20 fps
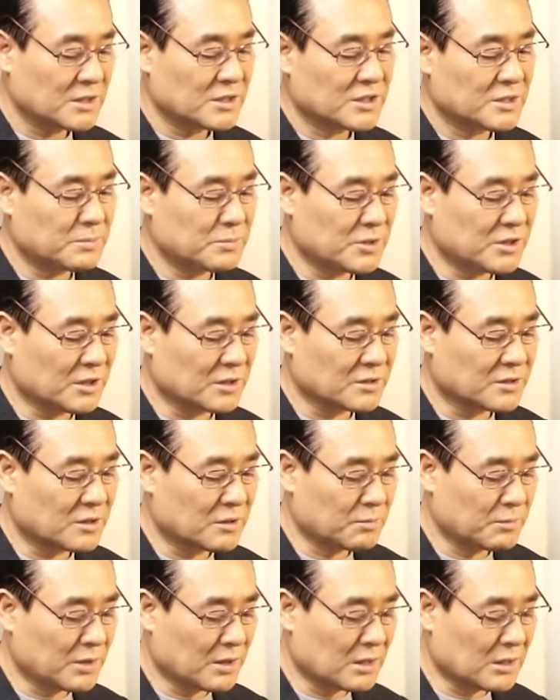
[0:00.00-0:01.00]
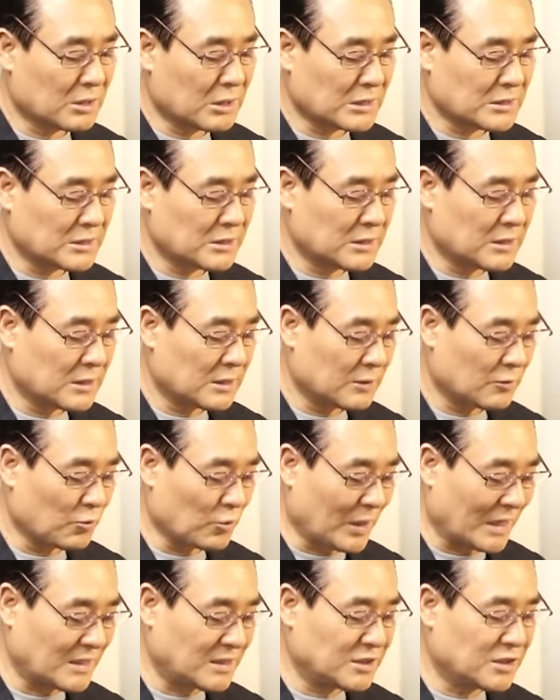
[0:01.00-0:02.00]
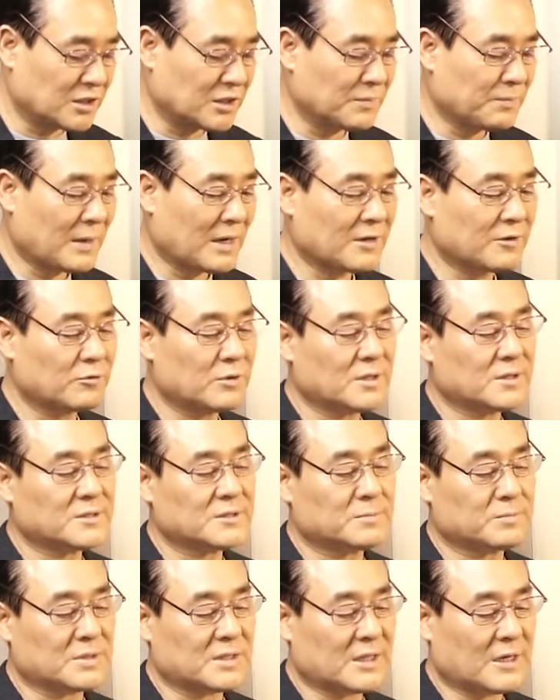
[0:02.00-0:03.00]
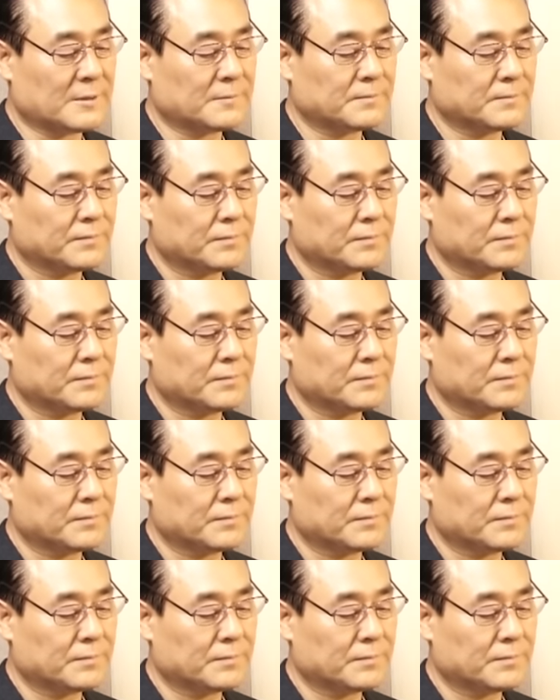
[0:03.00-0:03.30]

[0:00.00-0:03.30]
심지어 성벽까지 완전히 파괴되었습니다.